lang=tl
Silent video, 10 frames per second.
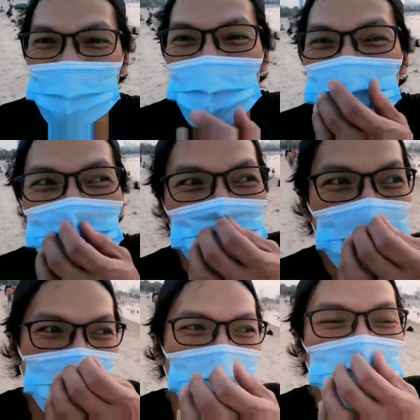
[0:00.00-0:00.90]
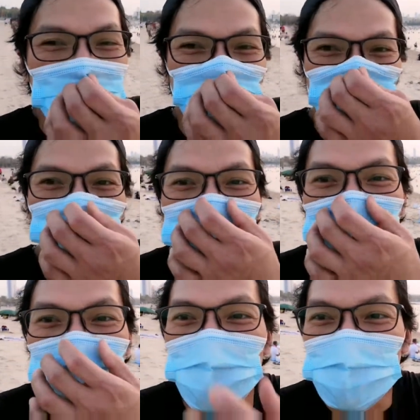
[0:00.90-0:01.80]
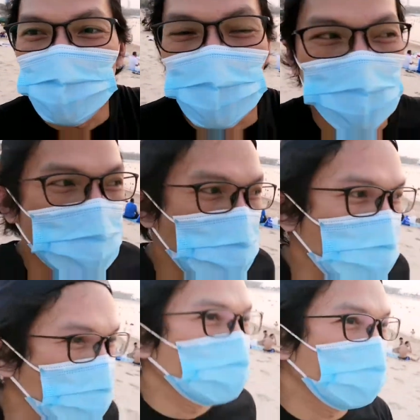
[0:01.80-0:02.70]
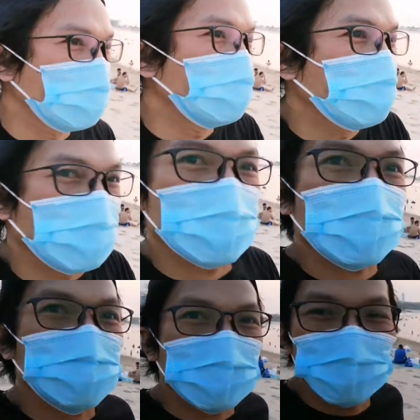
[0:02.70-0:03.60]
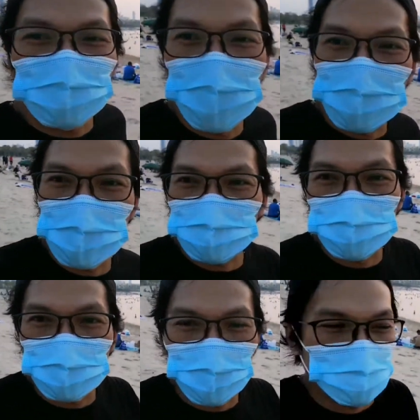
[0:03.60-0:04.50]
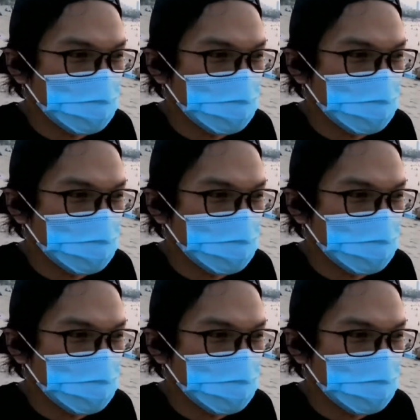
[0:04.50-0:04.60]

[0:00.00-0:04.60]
ako na po yung natakot na sila ay mangitim kaya pinauwi ko na po sila